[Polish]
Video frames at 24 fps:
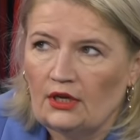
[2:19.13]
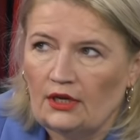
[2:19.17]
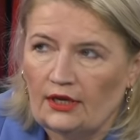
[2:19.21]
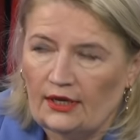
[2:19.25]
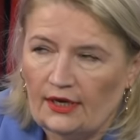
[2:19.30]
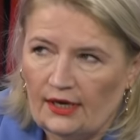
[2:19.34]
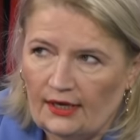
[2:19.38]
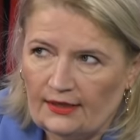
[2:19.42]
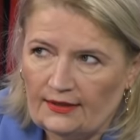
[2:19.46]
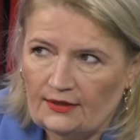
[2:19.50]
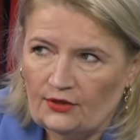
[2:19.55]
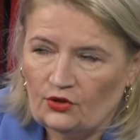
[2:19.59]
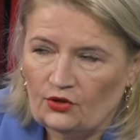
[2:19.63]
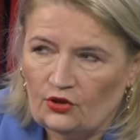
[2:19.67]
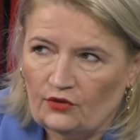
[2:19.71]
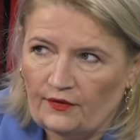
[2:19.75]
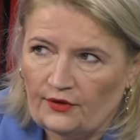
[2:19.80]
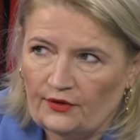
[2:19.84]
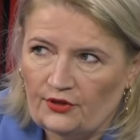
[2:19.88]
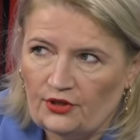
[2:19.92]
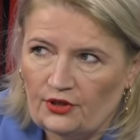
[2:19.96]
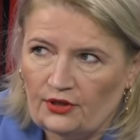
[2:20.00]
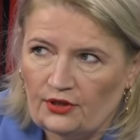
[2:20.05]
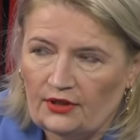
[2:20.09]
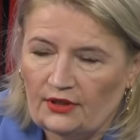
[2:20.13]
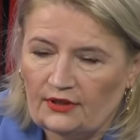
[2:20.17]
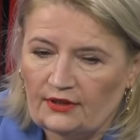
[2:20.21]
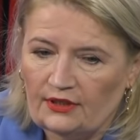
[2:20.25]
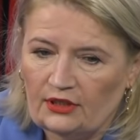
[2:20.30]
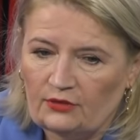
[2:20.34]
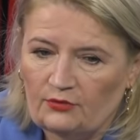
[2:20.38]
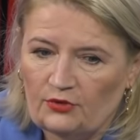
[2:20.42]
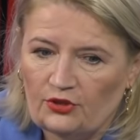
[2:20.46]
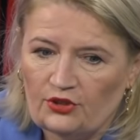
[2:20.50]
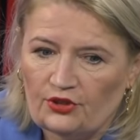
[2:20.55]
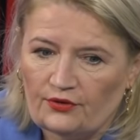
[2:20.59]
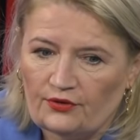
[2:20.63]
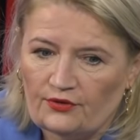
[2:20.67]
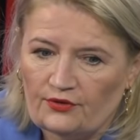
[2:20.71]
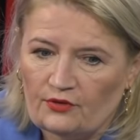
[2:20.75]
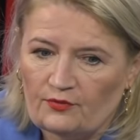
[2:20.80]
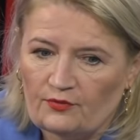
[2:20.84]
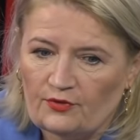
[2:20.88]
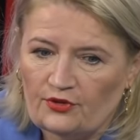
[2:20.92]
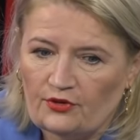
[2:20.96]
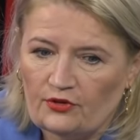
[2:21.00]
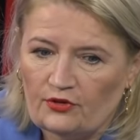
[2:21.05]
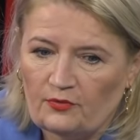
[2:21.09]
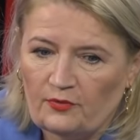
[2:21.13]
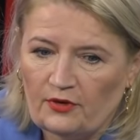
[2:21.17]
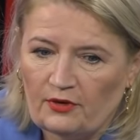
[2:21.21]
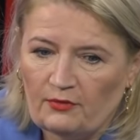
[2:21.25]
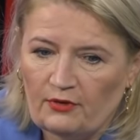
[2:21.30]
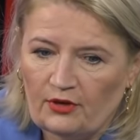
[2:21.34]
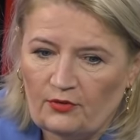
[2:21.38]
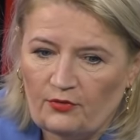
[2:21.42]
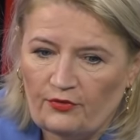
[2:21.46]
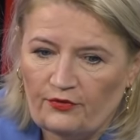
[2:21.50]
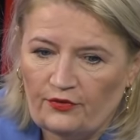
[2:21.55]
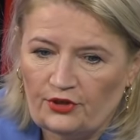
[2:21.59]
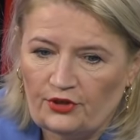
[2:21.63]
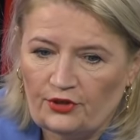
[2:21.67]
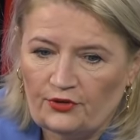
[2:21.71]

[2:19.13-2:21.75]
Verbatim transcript: relacjonować jednak na bieżąco, bo skoro premier mówi,